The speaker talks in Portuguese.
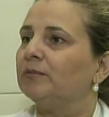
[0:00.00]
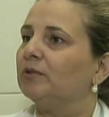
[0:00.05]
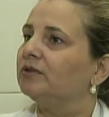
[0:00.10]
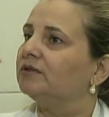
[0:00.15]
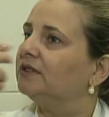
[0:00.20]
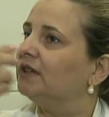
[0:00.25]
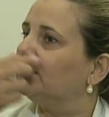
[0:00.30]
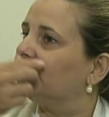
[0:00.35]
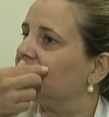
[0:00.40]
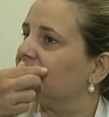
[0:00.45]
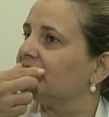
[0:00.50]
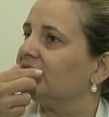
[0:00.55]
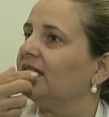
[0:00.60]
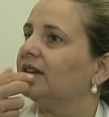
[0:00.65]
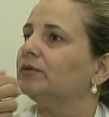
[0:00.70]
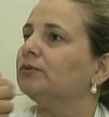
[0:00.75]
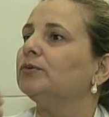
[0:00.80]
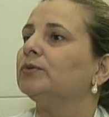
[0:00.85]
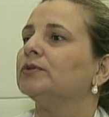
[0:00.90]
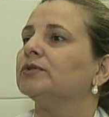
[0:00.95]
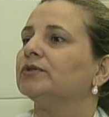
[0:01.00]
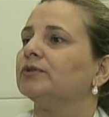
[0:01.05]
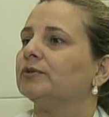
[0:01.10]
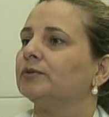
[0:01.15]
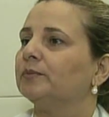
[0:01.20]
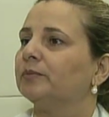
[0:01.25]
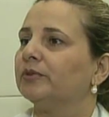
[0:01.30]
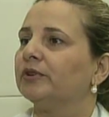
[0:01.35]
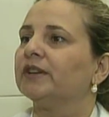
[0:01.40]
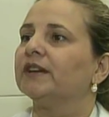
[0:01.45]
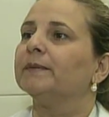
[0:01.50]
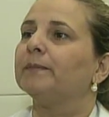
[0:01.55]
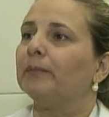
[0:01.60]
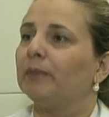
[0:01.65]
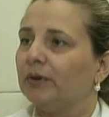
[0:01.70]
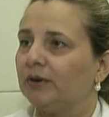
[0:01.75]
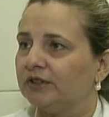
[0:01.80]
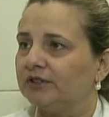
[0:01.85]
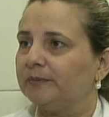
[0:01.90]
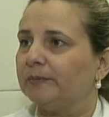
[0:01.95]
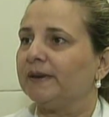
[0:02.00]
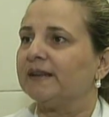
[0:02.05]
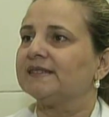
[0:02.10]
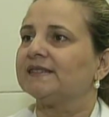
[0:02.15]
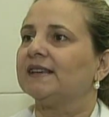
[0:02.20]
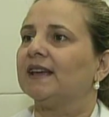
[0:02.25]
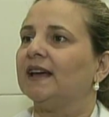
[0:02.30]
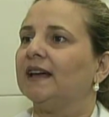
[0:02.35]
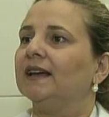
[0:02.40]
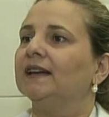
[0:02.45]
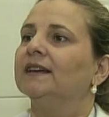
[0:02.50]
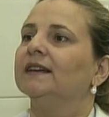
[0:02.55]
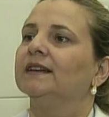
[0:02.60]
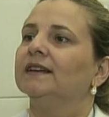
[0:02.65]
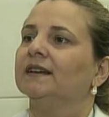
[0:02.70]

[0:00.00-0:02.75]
é bom não usar no outro, porque pode passar